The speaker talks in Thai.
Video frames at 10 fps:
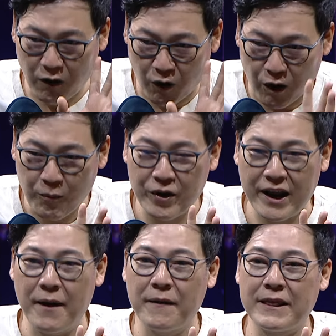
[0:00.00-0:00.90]
ของพวก
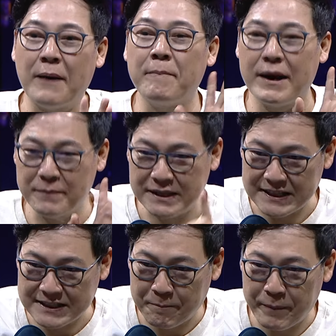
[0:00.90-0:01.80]
นี้ทำไมมัน
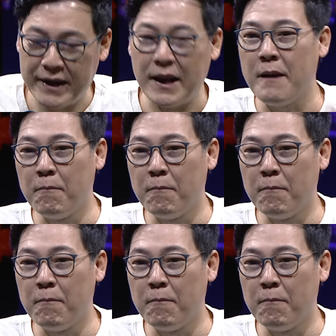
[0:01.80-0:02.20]
ถึงจำเป็น